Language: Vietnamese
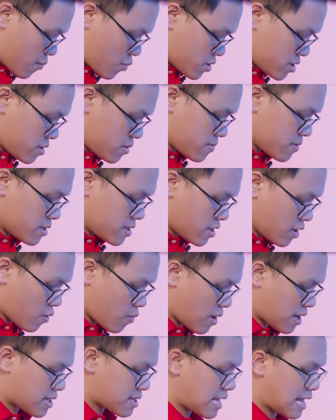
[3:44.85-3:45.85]
một trong những chiếc
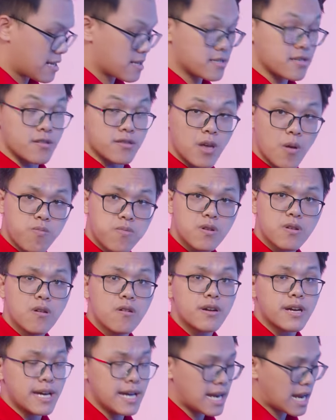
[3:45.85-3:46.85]
quạt tản sơ tốc
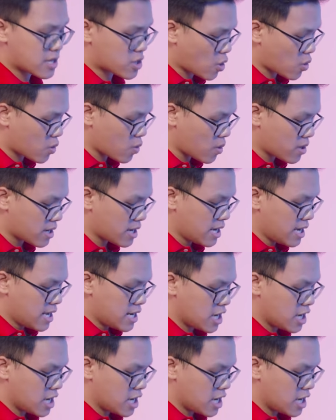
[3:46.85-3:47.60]
cực kỳ là tốt luôn